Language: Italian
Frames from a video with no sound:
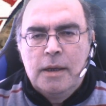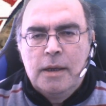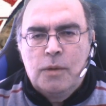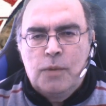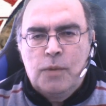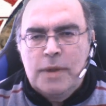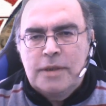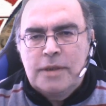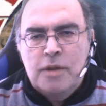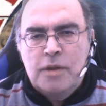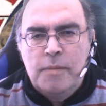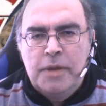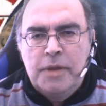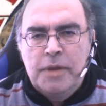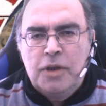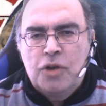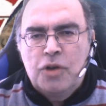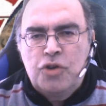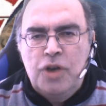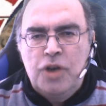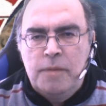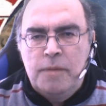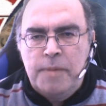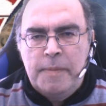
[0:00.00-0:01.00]
questo
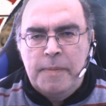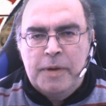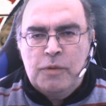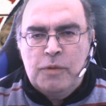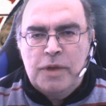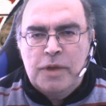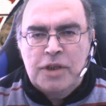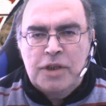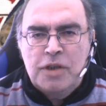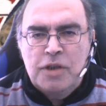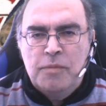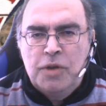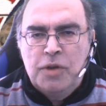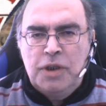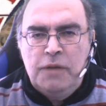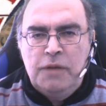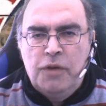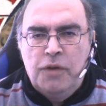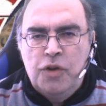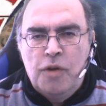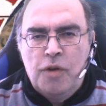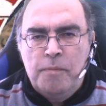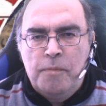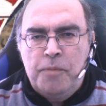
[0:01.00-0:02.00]
microchip per questo
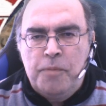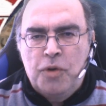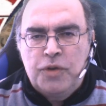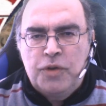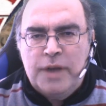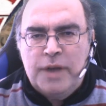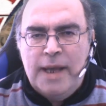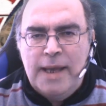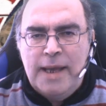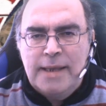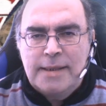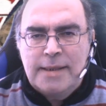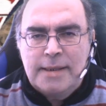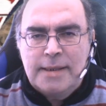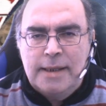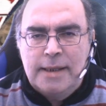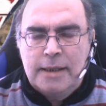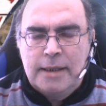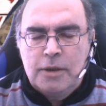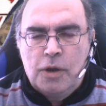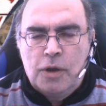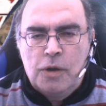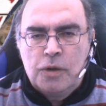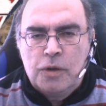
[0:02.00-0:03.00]
motivo non potrà
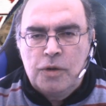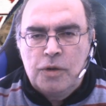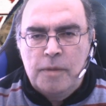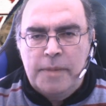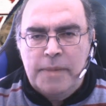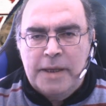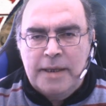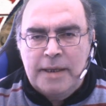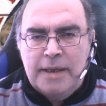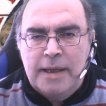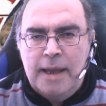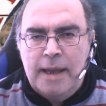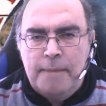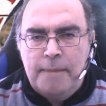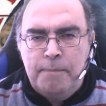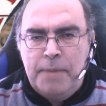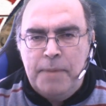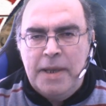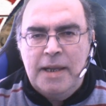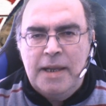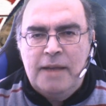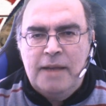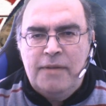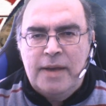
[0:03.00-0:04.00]
essere tolto perché
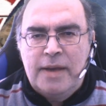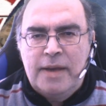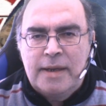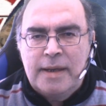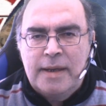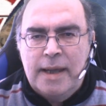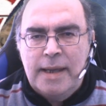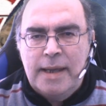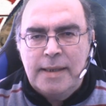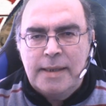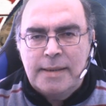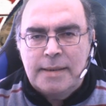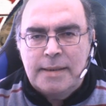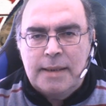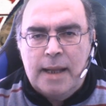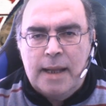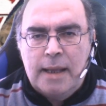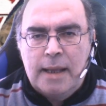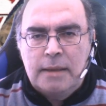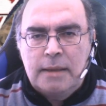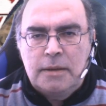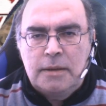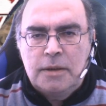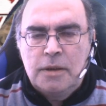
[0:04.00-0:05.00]
appena verrà
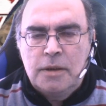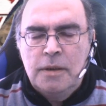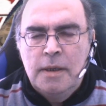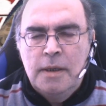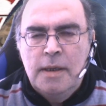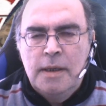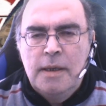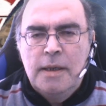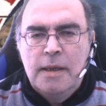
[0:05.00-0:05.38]
estratto